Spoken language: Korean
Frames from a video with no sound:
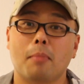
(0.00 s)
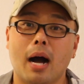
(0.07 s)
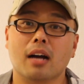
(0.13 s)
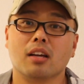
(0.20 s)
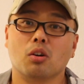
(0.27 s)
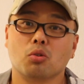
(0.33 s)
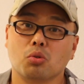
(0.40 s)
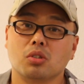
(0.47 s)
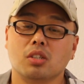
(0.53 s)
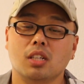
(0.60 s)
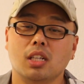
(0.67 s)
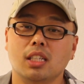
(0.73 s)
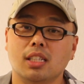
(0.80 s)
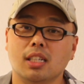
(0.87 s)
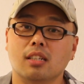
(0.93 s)
방역
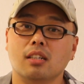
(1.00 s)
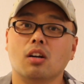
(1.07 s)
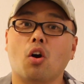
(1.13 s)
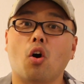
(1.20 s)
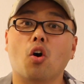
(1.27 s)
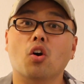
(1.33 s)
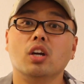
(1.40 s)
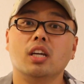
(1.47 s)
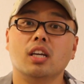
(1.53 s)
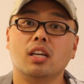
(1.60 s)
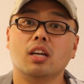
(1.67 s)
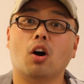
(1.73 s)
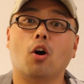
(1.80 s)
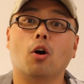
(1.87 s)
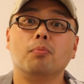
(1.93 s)
조치는 이제는
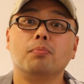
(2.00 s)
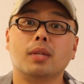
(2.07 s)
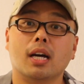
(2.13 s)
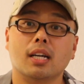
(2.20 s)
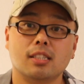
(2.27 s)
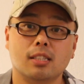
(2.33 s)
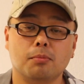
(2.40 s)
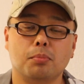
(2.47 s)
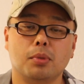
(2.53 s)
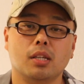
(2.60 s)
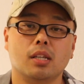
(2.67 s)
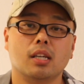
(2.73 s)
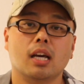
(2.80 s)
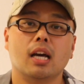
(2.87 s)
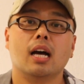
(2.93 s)
거의
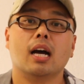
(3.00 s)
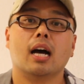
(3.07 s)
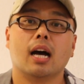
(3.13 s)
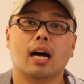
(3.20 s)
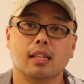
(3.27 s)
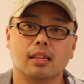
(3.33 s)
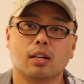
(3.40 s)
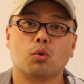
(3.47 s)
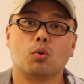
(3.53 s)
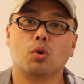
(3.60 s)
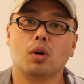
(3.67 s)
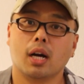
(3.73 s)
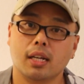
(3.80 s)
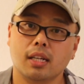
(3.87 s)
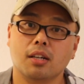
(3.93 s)
없다시피
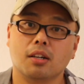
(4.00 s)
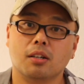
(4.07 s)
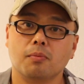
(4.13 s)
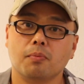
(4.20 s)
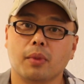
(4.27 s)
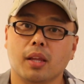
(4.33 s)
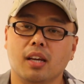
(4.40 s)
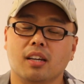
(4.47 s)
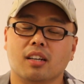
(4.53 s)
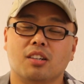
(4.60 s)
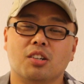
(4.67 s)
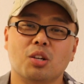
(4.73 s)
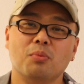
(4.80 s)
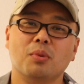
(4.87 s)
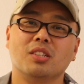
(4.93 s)
한다고 하네요. 네,
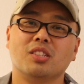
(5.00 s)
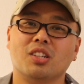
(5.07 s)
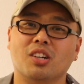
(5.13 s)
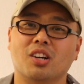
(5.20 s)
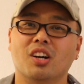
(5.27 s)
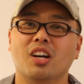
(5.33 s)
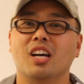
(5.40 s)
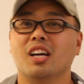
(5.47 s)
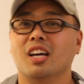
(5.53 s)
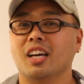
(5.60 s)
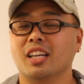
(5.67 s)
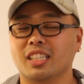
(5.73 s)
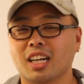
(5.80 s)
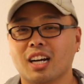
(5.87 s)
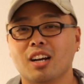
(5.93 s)
그러면서
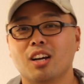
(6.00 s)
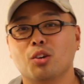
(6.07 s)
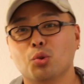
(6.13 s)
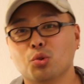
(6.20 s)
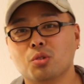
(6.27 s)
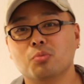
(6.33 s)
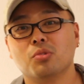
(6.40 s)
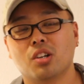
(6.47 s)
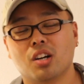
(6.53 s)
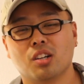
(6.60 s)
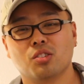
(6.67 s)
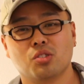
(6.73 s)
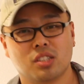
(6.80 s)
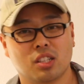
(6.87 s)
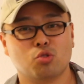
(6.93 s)
네, 제가 요즘
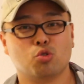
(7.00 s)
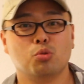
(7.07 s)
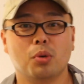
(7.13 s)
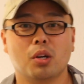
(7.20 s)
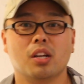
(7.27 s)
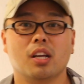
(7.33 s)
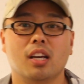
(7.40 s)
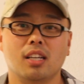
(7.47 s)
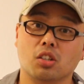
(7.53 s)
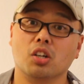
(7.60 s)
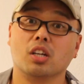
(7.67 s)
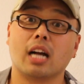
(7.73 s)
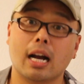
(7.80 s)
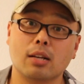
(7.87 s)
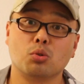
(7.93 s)
들어가지고 이제 주변에
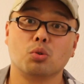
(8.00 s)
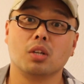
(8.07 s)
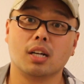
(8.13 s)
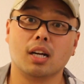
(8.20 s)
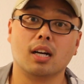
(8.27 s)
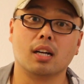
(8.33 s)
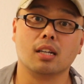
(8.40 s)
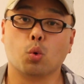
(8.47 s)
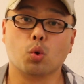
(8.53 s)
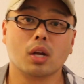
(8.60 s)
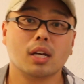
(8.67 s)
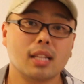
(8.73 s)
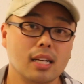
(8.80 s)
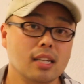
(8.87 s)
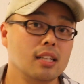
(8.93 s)
저희 가족이랑
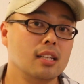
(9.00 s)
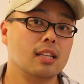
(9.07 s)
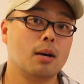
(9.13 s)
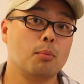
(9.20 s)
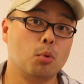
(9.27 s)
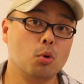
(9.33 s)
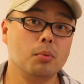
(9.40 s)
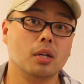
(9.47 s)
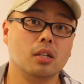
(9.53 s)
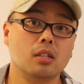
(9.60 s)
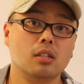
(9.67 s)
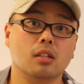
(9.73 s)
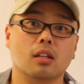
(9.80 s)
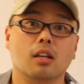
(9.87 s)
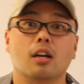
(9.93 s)
돌아다니다
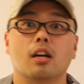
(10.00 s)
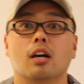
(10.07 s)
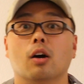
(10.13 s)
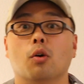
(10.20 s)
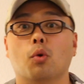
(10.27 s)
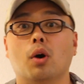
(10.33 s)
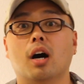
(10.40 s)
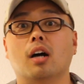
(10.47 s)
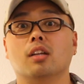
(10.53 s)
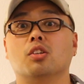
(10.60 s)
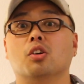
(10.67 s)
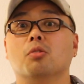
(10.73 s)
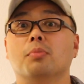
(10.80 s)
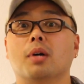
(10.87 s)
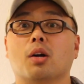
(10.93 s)
보면은 와
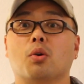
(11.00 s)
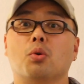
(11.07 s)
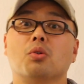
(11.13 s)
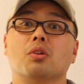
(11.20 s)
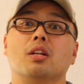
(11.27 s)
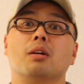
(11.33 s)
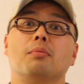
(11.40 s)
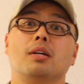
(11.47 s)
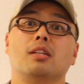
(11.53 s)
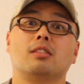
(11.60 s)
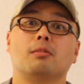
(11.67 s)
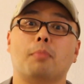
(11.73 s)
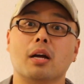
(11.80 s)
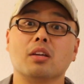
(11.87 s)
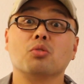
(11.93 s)
정말 코로나
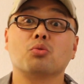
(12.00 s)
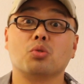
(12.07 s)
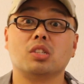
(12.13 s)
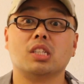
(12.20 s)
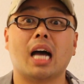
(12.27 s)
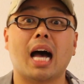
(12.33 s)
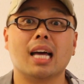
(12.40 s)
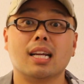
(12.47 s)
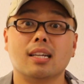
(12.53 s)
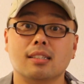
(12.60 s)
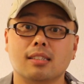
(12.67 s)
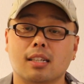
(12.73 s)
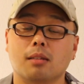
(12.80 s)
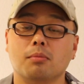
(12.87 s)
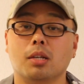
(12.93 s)
바이러스 방역 조치 안
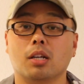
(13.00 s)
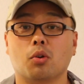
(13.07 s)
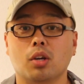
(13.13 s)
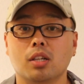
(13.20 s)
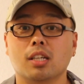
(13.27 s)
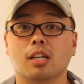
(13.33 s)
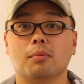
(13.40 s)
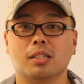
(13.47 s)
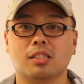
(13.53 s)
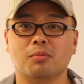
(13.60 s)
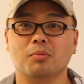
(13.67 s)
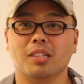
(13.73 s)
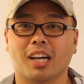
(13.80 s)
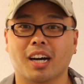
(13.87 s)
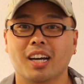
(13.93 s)
하는 사람들이 굉장히
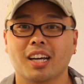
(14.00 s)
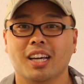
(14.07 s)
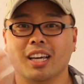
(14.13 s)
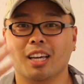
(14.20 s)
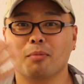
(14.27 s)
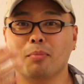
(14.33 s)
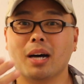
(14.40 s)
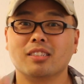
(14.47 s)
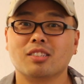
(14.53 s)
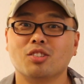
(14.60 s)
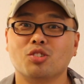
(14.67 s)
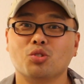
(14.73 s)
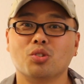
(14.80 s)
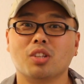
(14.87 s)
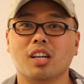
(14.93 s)
많습니다. 예, 마스크
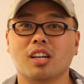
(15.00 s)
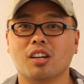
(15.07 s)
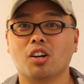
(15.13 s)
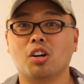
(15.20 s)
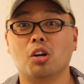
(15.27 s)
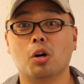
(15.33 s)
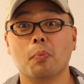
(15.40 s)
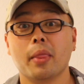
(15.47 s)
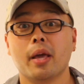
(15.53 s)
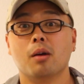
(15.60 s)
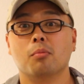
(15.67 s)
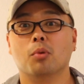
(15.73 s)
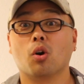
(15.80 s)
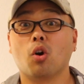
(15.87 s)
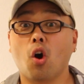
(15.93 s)
쓰고 다니는
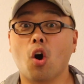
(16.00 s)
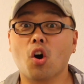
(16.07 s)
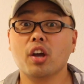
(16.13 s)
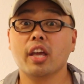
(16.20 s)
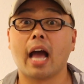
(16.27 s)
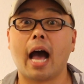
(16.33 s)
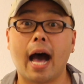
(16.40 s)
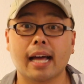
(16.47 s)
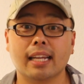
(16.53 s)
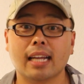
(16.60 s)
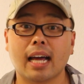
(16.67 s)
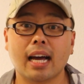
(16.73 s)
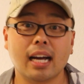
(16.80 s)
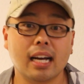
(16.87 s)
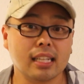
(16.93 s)
거뭐 거의 안
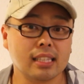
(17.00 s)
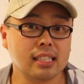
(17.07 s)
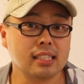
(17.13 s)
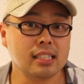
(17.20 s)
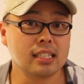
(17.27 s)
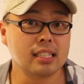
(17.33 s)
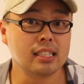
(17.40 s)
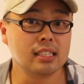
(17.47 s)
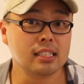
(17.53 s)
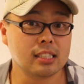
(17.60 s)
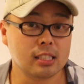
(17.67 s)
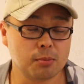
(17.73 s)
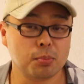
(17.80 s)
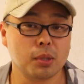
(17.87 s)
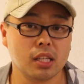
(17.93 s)

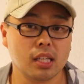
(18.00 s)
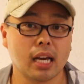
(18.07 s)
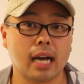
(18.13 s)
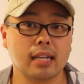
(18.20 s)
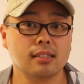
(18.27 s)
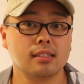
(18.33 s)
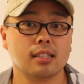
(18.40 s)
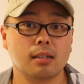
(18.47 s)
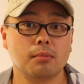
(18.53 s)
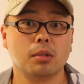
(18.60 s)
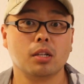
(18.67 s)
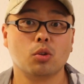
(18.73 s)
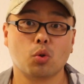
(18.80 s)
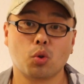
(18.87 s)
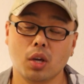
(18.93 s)
하듯이 하는
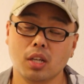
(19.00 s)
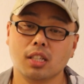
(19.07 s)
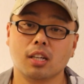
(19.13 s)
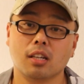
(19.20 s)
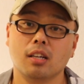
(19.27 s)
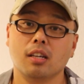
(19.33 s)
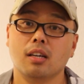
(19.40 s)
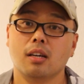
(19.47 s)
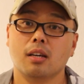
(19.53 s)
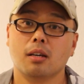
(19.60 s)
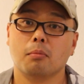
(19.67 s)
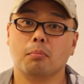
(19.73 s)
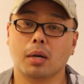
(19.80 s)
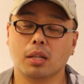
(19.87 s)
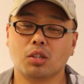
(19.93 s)
사람들이 또 굉장히
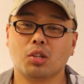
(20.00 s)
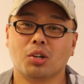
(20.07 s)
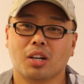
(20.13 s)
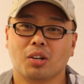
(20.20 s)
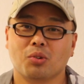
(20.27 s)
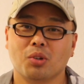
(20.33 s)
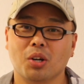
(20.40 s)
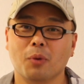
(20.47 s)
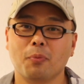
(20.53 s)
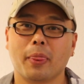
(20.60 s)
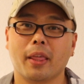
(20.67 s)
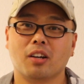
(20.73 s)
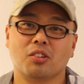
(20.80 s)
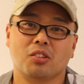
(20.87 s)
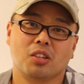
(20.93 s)
많더라고요.
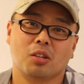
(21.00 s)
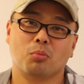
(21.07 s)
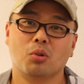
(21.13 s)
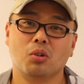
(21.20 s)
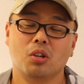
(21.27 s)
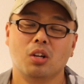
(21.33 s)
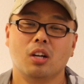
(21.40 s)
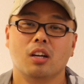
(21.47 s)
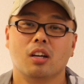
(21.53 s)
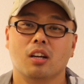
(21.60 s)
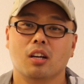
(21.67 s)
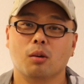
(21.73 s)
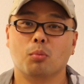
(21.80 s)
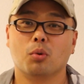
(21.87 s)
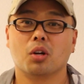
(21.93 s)
네, 그런데 뭐
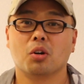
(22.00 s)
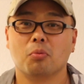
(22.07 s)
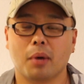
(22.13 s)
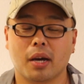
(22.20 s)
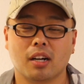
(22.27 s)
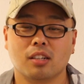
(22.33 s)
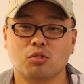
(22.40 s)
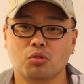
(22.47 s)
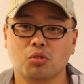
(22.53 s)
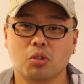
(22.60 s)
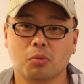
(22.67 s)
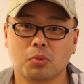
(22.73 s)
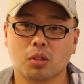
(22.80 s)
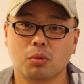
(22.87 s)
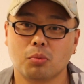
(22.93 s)
예, 뭐라고 말할 수는
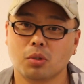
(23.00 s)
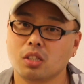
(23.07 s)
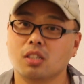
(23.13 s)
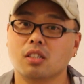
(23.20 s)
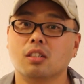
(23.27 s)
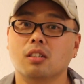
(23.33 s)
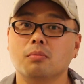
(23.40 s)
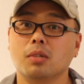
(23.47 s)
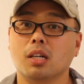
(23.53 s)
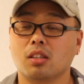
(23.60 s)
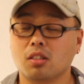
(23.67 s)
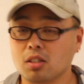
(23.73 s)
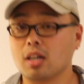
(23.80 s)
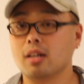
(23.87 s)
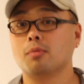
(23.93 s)
없죠. 뭐 지금
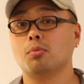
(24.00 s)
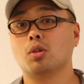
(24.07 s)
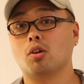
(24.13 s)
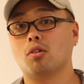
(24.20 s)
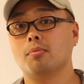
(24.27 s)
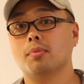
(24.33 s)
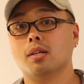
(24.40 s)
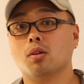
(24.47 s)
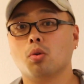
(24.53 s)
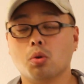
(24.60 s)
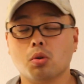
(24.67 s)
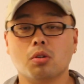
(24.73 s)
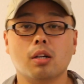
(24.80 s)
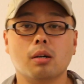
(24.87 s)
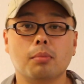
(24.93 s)
같은 상황을 본다고 하면은
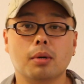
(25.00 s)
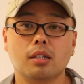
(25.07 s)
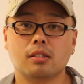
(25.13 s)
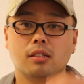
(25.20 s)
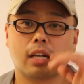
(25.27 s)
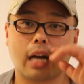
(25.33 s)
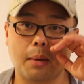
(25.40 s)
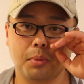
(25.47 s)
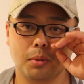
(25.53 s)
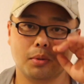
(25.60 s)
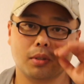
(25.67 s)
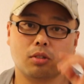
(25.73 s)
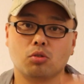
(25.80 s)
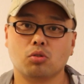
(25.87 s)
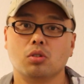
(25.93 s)
코로나 바이러스
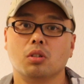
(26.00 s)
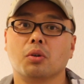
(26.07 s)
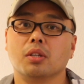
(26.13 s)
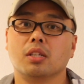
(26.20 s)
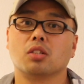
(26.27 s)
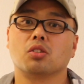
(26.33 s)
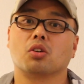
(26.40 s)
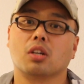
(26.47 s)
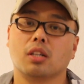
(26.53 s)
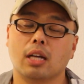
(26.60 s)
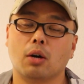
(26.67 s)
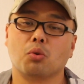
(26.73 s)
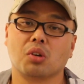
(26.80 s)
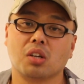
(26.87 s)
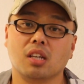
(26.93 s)
감염자도 수는 굉장히 적게
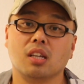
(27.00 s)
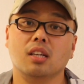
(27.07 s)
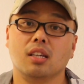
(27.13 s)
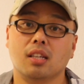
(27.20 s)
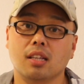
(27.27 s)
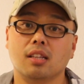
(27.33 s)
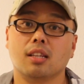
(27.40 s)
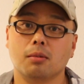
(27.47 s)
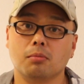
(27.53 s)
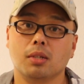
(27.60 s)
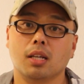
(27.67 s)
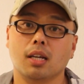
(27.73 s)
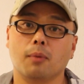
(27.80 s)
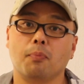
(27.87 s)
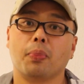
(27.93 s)
나오고 있기
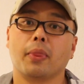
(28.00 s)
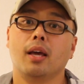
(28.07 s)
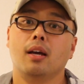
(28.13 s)
때문에